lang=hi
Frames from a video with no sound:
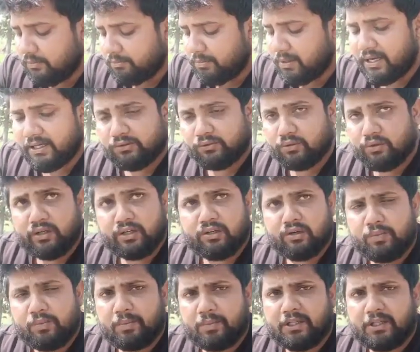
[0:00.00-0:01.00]
पाँच सौ एक
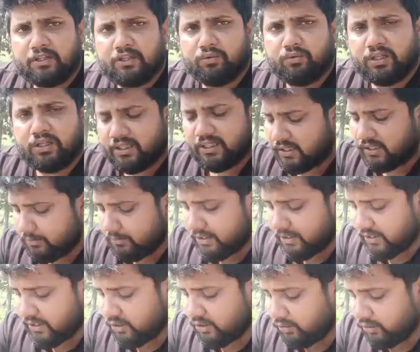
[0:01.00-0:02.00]
रुपये प्रति कुंटल तक हमें
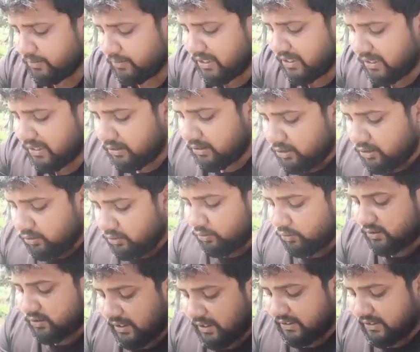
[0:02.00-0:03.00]
देखने को मिला और
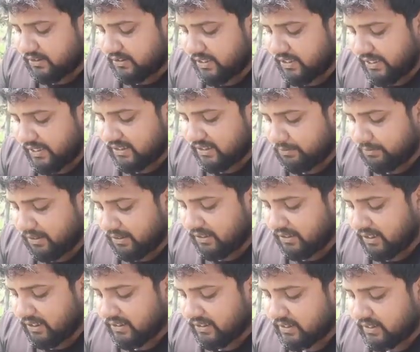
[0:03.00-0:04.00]
साथ ही चिरायत की बात
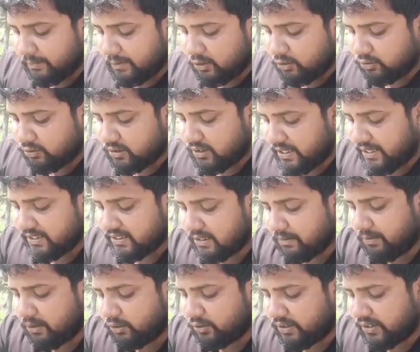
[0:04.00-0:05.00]
कर ले किसान भाई तो चिरायत का
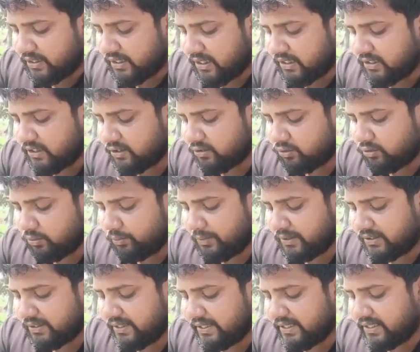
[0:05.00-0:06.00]
भाव छः हज़ार छः सौ रुपये
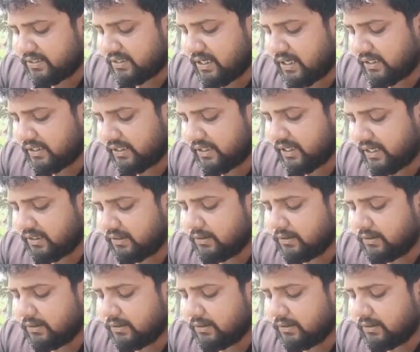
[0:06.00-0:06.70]
से लेकर सात हज़ार